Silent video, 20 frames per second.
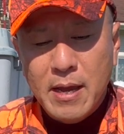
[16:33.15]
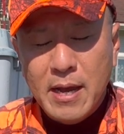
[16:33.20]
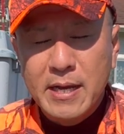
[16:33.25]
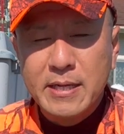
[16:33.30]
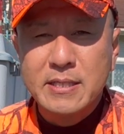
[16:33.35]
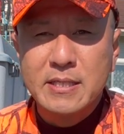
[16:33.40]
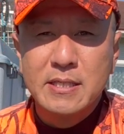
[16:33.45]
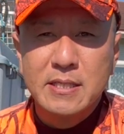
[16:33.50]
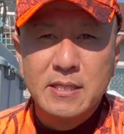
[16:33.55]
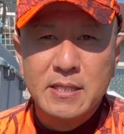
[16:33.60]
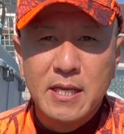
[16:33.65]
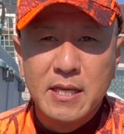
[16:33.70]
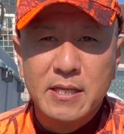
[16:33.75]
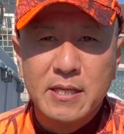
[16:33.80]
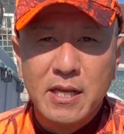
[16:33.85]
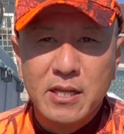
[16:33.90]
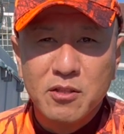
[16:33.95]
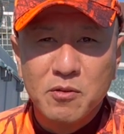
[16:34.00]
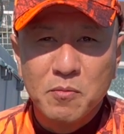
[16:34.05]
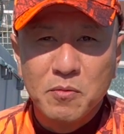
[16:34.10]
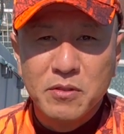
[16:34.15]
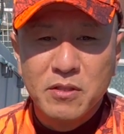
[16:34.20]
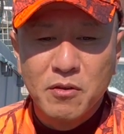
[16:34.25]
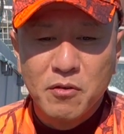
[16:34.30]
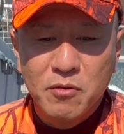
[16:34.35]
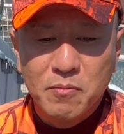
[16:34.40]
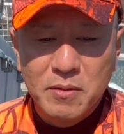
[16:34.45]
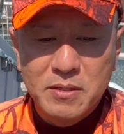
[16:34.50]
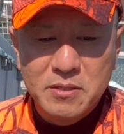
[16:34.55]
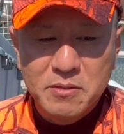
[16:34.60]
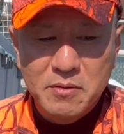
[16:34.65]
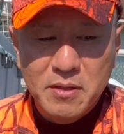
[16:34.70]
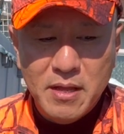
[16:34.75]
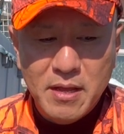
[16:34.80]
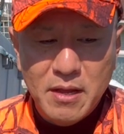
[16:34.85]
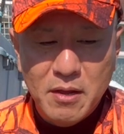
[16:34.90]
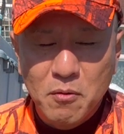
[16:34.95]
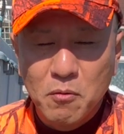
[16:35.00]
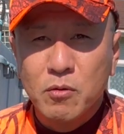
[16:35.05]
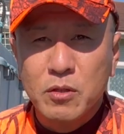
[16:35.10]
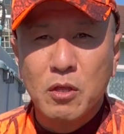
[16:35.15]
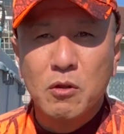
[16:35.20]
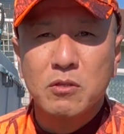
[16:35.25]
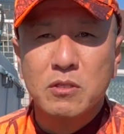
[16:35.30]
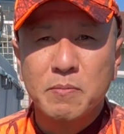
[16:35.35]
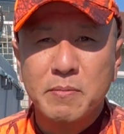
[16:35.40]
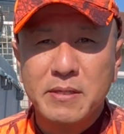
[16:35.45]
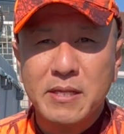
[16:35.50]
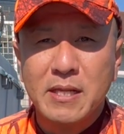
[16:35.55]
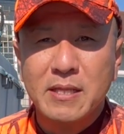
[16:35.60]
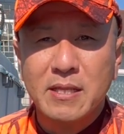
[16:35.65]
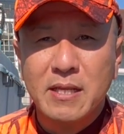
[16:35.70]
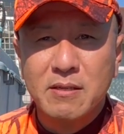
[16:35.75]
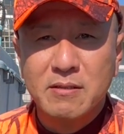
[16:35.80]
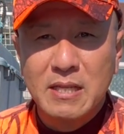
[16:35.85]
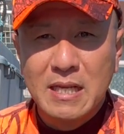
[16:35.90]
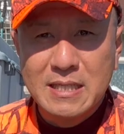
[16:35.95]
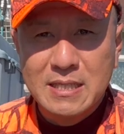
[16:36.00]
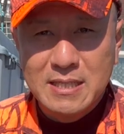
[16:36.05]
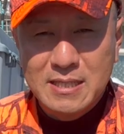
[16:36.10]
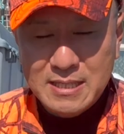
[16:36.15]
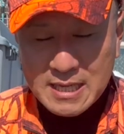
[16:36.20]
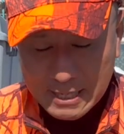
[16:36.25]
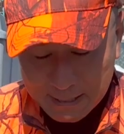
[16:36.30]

配信していきたいと思っておりますので、お楽しみになってくださ